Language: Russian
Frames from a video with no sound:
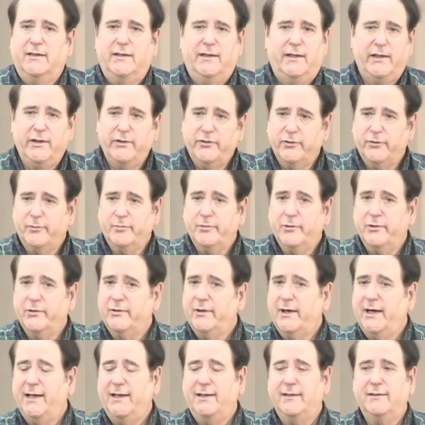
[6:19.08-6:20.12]
не ставьте
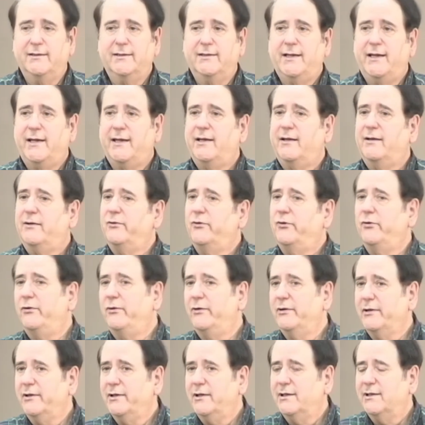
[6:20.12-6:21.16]
этот вопрос ребром,
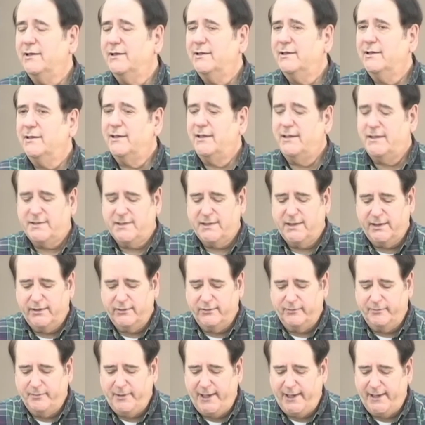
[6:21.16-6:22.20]
потому что
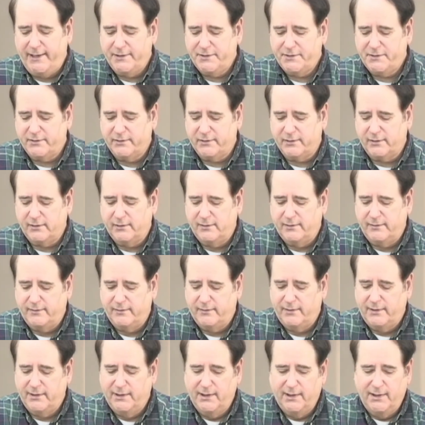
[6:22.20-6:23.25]
Библия не
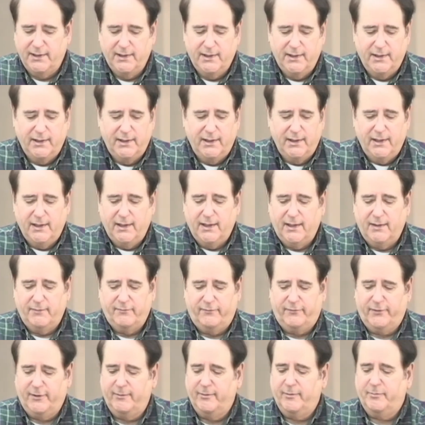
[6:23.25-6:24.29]
требует ни одного
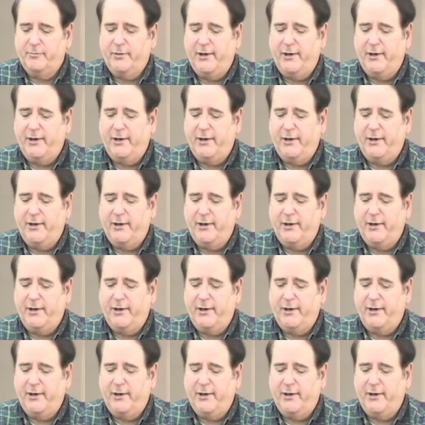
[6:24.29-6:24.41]
пастора,